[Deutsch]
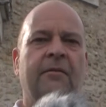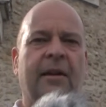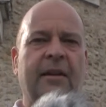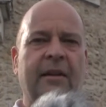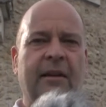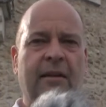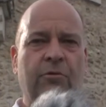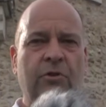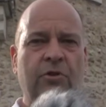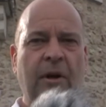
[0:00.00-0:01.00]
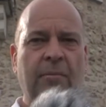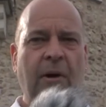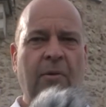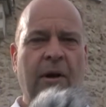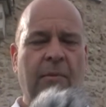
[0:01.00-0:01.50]
Was an der
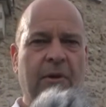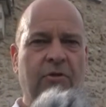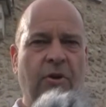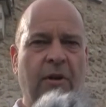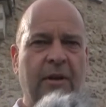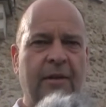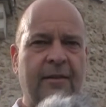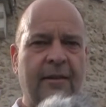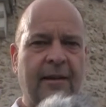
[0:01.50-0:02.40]
Natursteinmauer immer schön ist,